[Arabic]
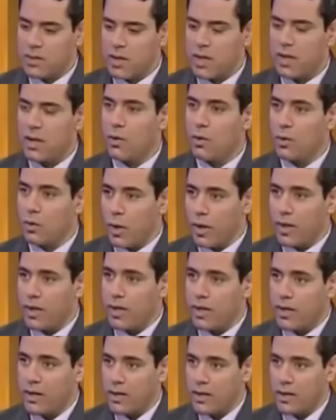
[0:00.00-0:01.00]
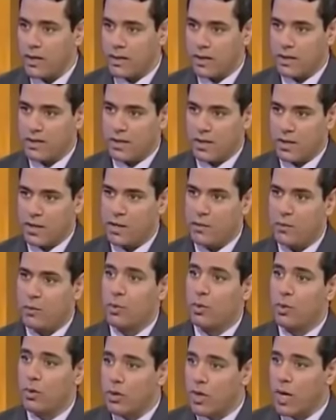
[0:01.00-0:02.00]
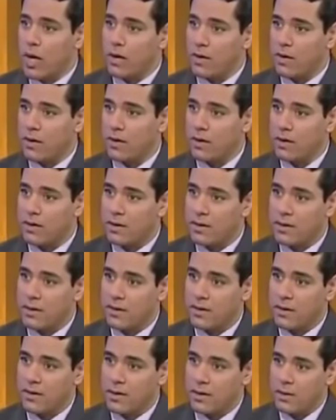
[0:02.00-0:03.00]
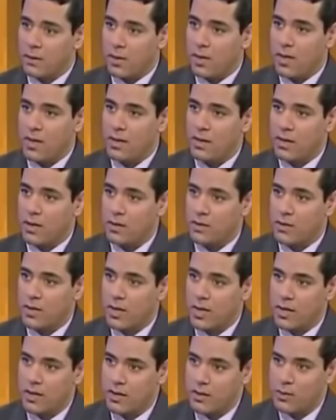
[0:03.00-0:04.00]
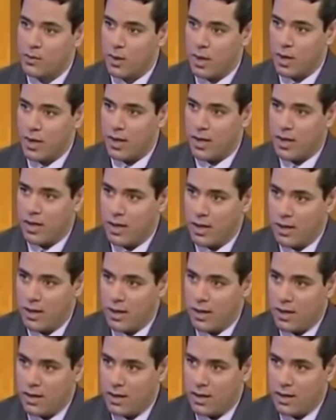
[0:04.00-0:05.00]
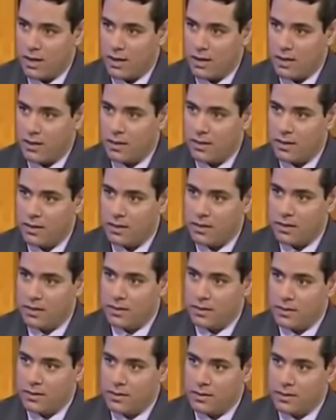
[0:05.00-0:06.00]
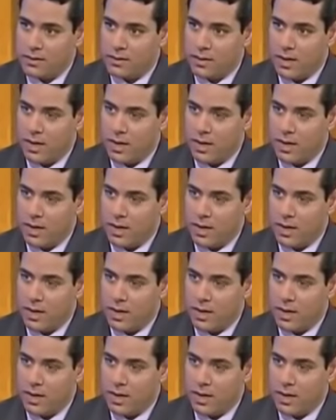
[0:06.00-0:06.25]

عن الصلاه له الويل تستغيث منه النار طيب. والذي لا يصلي هذا سؤال بتكلم ابن عن المسلمين